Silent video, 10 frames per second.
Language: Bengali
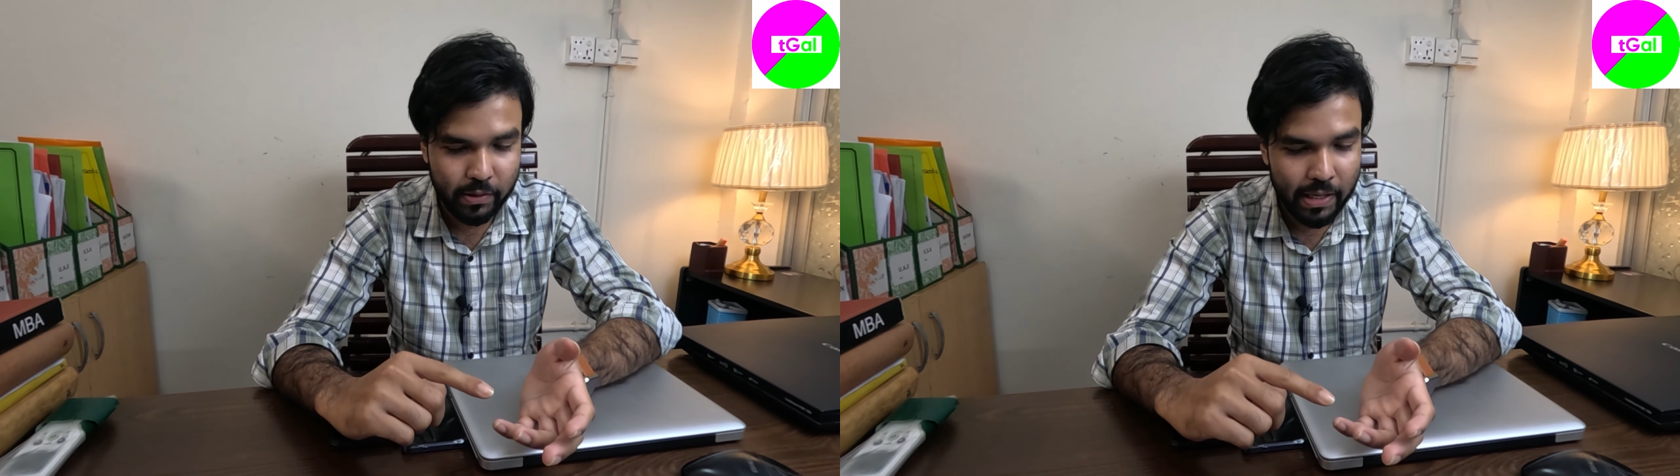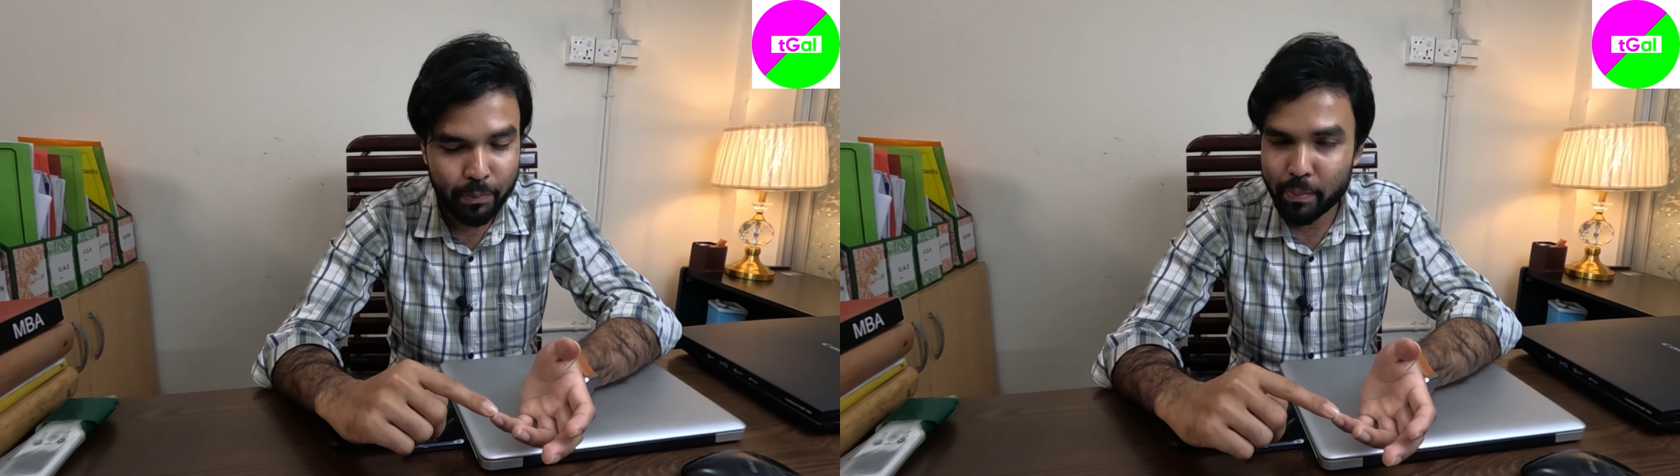
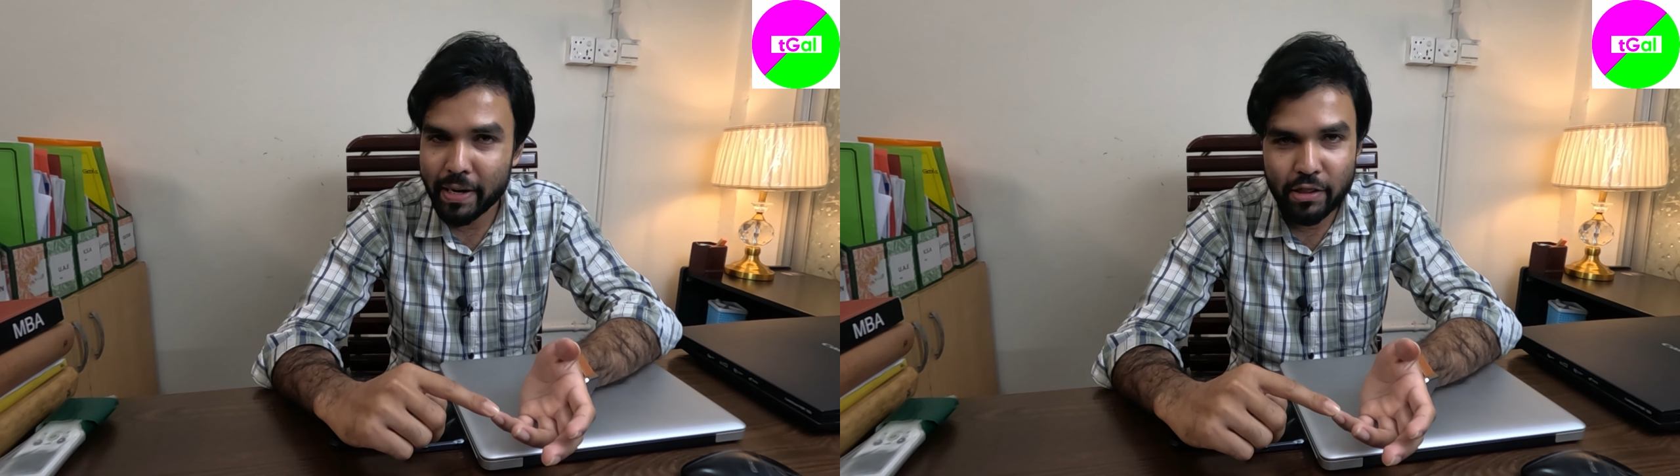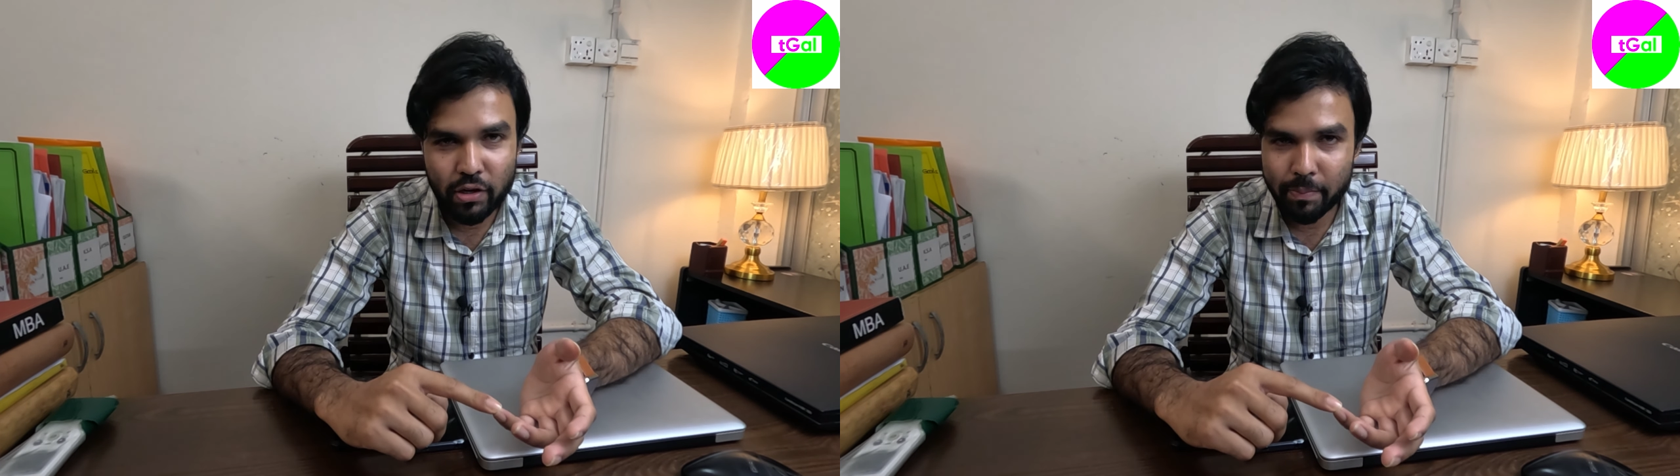অ্যাপয়েন্টমেন্ট
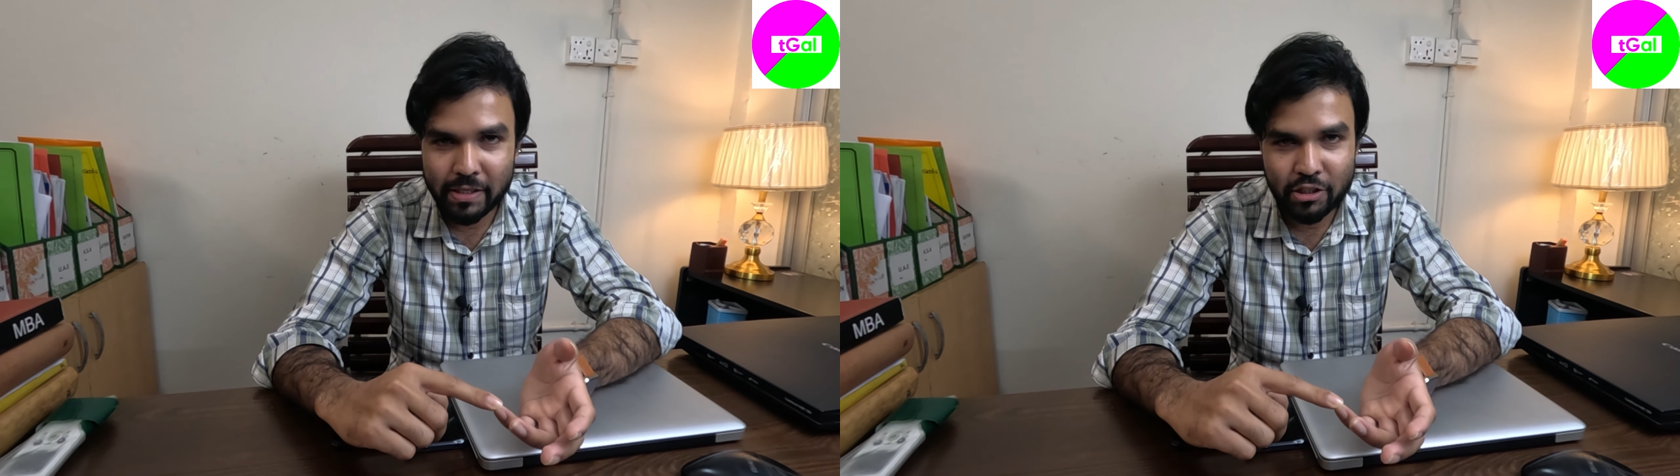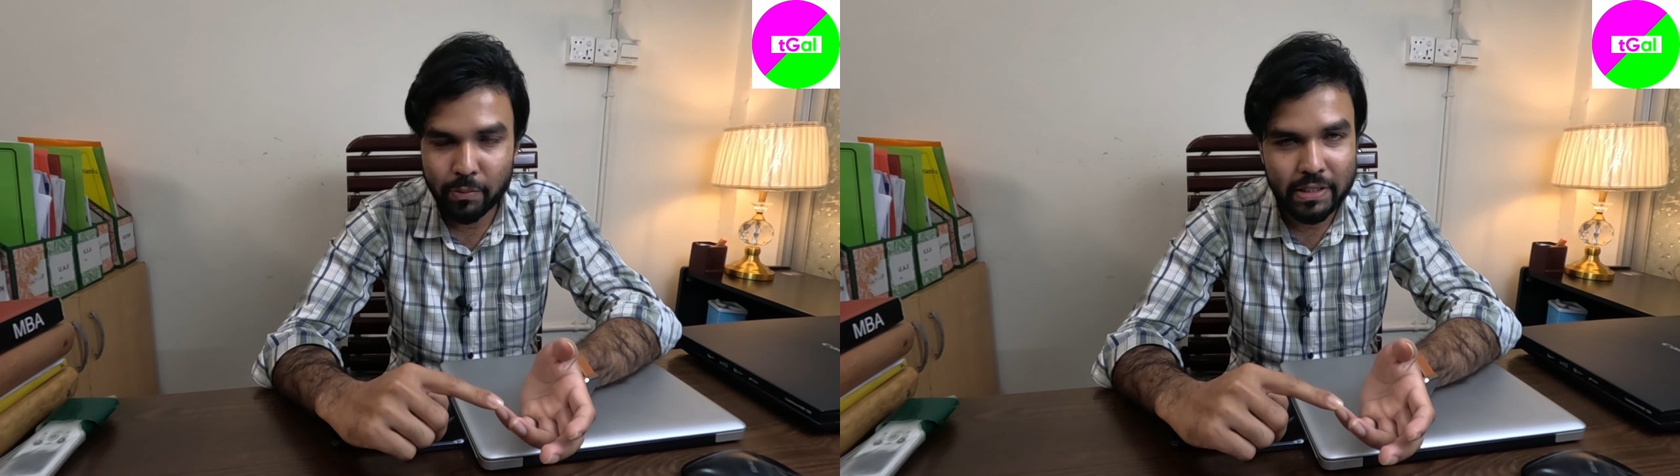নিতে হয় আপনারা
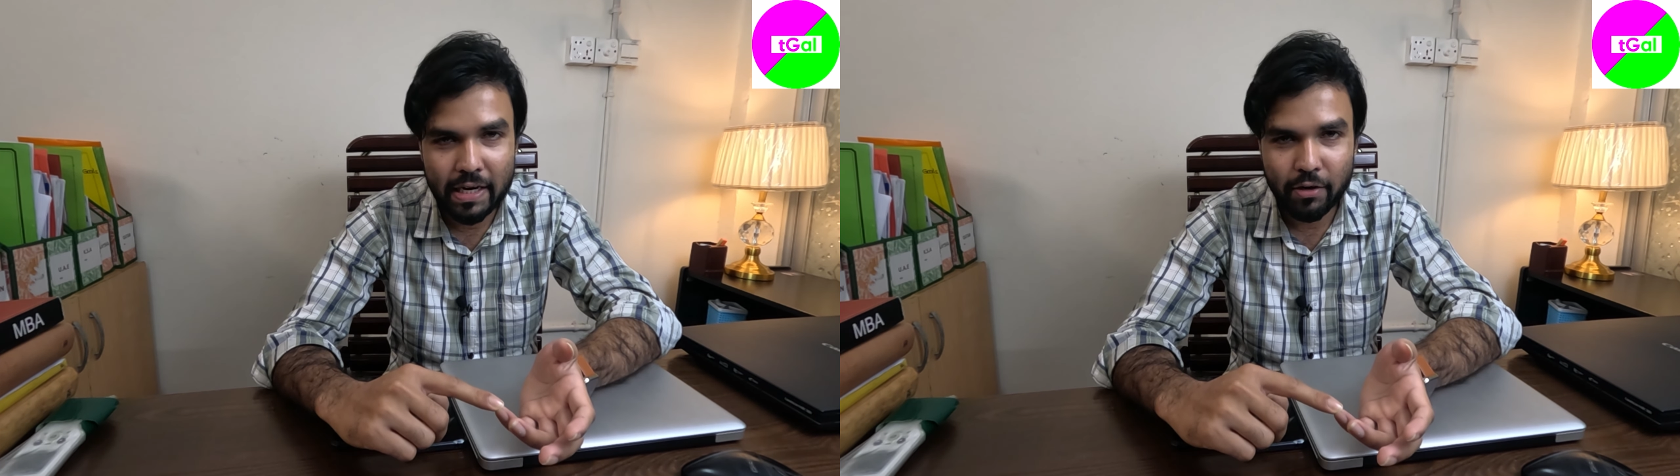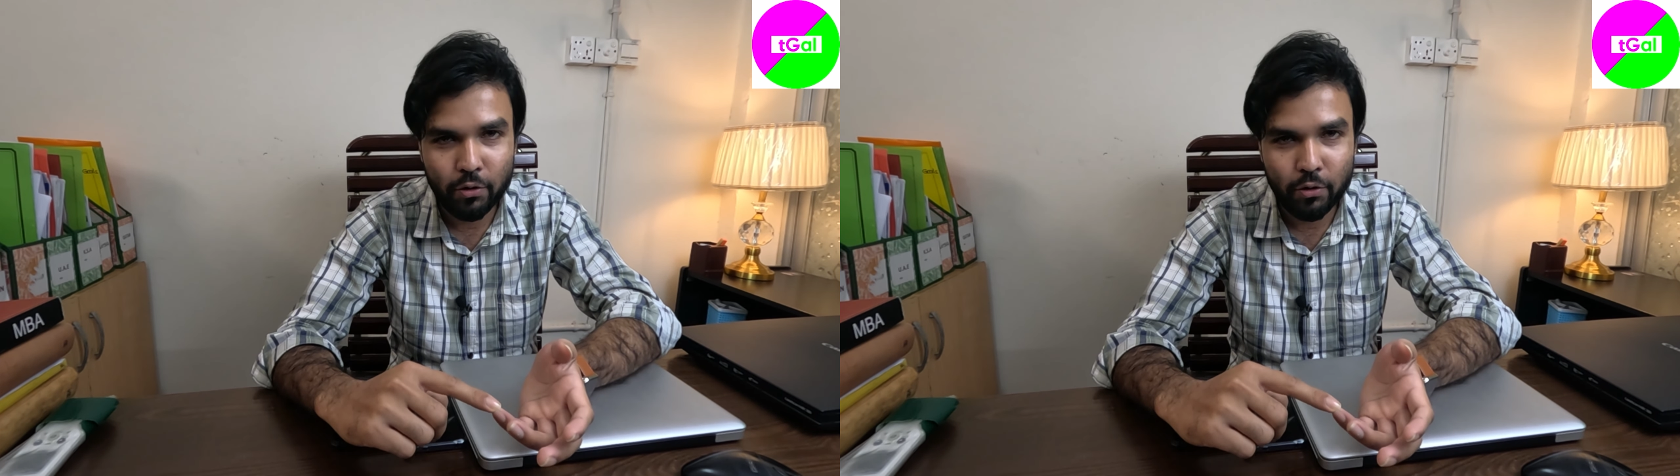সবাই জানেন